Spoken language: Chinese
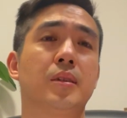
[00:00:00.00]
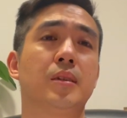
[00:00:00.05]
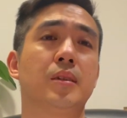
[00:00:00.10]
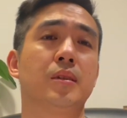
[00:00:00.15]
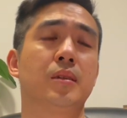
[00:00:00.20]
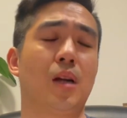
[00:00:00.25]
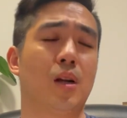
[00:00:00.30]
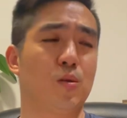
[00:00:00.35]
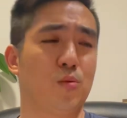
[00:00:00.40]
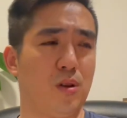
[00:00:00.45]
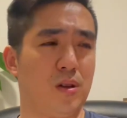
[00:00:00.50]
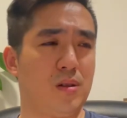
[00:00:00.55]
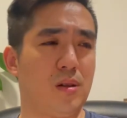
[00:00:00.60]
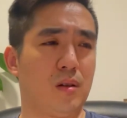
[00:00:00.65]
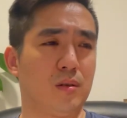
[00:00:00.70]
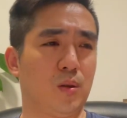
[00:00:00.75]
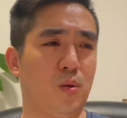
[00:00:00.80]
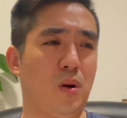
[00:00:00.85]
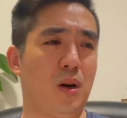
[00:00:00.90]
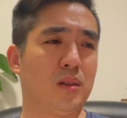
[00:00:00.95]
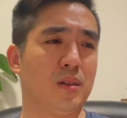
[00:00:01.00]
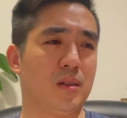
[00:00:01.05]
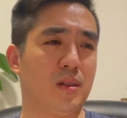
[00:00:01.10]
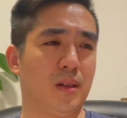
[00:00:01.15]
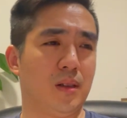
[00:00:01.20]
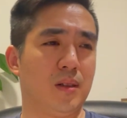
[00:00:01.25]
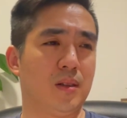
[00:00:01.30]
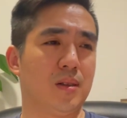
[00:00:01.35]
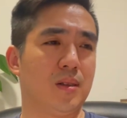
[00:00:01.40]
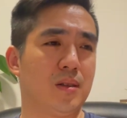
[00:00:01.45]
但是最早的话呢，这
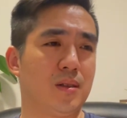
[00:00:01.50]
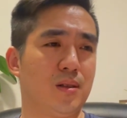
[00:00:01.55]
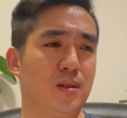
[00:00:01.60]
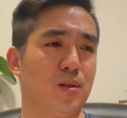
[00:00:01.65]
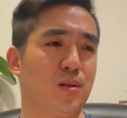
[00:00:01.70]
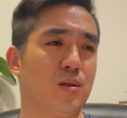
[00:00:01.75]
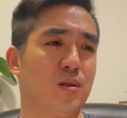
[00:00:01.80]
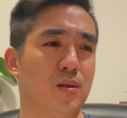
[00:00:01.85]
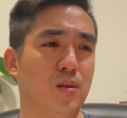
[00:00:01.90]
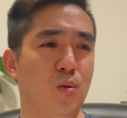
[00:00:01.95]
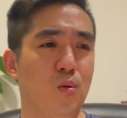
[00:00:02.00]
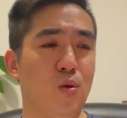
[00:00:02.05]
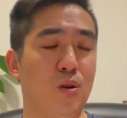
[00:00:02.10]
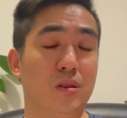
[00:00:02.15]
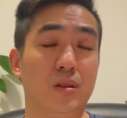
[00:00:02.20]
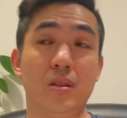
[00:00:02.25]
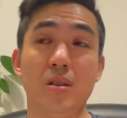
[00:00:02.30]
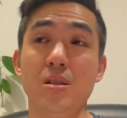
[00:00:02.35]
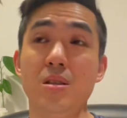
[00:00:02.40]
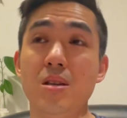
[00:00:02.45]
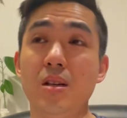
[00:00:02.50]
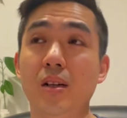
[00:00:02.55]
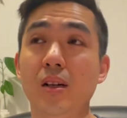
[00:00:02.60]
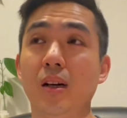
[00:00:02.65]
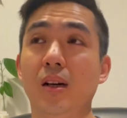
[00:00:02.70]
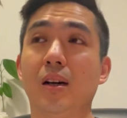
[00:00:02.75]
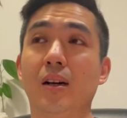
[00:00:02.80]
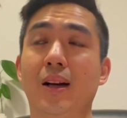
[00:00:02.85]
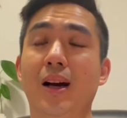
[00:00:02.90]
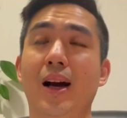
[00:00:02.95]
个其实我第一
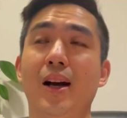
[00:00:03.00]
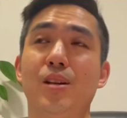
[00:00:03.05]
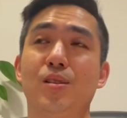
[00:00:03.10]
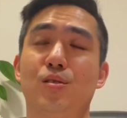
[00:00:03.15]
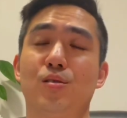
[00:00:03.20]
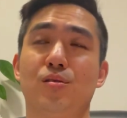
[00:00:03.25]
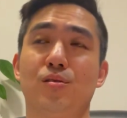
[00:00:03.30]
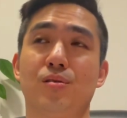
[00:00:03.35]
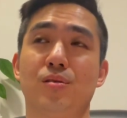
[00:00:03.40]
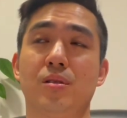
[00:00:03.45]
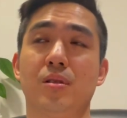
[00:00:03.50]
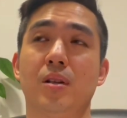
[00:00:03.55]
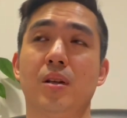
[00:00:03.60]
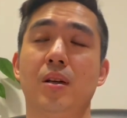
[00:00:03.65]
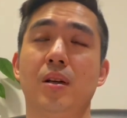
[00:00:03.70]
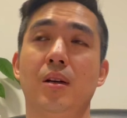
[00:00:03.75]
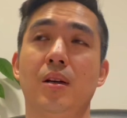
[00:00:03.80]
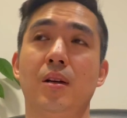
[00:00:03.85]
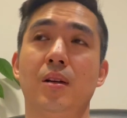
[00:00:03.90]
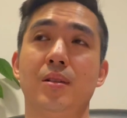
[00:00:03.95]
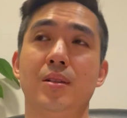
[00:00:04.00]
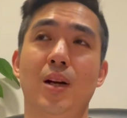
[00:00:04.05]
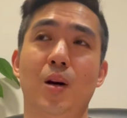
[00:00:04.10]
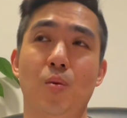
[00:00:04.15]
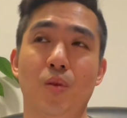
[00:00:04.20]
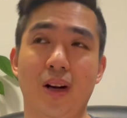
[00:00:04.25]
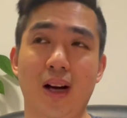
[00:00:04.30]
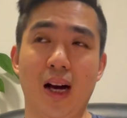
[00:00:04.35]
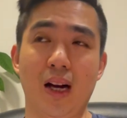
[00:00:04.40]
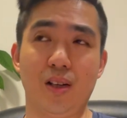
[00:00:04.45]
个开始，让我
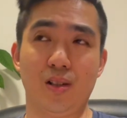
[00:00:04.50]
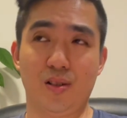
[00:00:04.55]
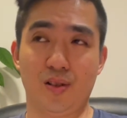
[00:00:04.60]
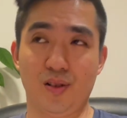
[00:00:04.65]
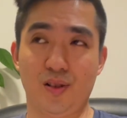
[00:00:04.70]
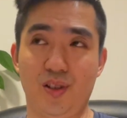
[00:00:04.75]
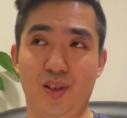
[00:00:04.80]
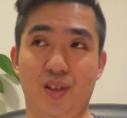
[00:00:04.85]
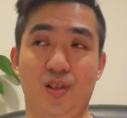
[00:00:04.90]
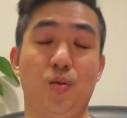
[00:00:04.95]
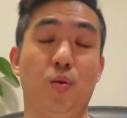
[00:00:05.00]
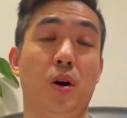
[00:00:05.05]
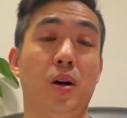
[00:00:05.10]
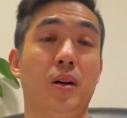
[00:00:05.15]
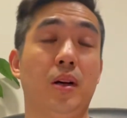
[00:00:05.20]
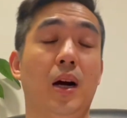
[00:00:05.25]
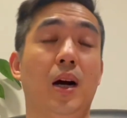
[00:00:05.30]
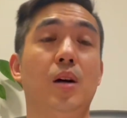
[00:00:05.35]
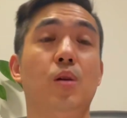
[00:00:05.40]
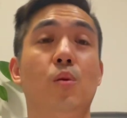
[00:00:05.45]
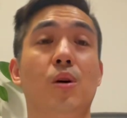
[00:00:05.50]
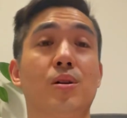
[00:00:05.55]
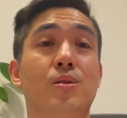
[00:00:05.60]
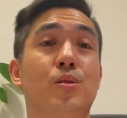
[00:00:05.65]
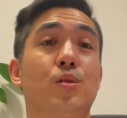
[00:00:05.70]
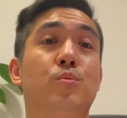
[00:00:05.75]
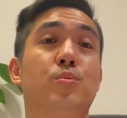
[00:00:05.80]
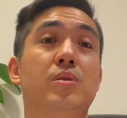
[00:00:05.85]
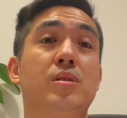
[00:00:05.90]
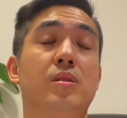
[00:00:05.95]
开始喜欢看网
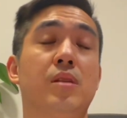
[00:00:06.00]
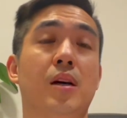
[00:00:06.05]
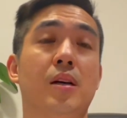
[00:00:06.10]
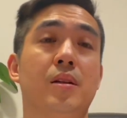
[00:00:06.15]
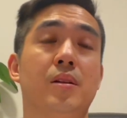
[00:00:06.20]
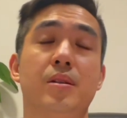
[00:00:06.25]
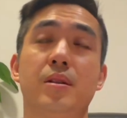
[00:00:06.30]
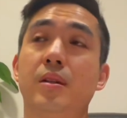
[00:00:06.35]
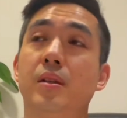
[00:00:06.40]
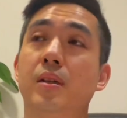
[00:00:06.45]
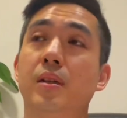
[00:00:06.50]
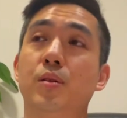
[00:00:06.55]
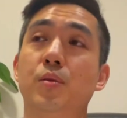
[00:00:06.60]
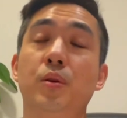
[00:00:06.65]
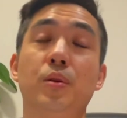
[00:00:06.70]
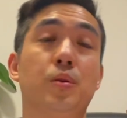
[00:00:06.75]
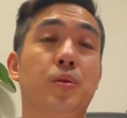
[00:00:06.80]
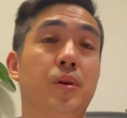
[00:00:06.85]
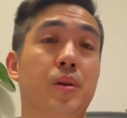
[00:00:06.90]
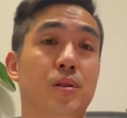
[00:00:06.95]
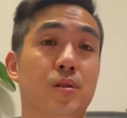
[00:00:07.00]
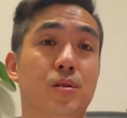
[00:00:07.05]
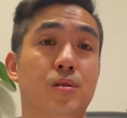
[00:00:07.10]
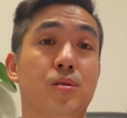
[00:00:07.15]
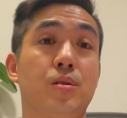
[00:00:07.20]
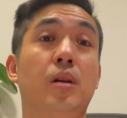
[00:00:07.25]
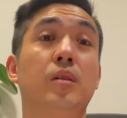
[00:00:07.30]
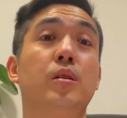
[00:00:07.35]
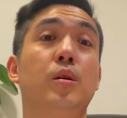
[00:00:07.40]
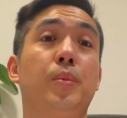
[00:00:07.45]
球比赛的一个运动员是
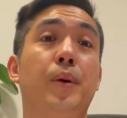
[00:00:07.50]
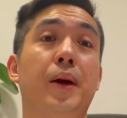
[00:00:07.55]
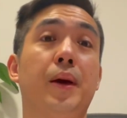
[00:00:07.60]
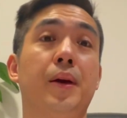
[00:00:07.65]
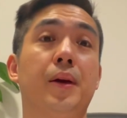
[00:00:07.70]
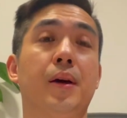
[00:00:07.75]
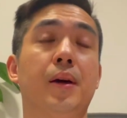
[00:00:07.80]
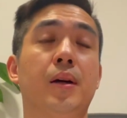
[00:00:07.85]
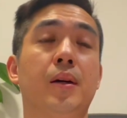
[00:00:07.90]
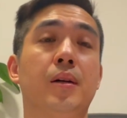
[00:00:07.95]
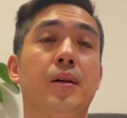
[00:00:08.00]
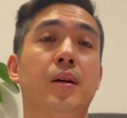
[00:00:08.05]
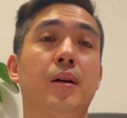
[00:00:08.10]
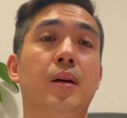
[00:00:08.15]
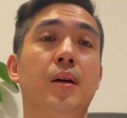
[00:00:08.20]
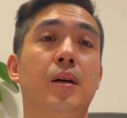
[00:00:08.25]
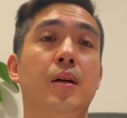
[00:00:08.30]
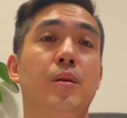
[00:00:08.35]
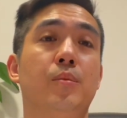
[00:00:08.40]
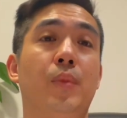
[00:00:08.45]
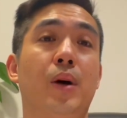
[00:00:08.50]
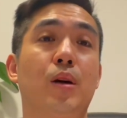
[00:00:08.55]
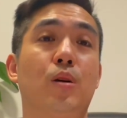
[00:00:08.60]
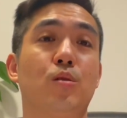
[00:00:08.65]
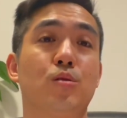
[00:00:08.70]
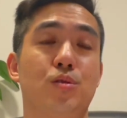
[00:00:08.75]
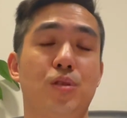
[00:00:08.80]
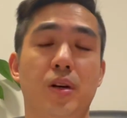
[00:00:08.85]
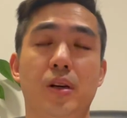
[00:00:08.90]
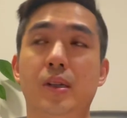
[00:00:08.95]
张德培啊，Michael
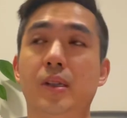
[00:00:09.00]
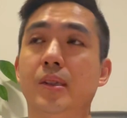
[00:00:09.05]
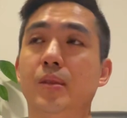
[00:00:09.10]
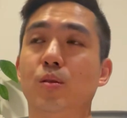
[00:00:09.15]
Chang。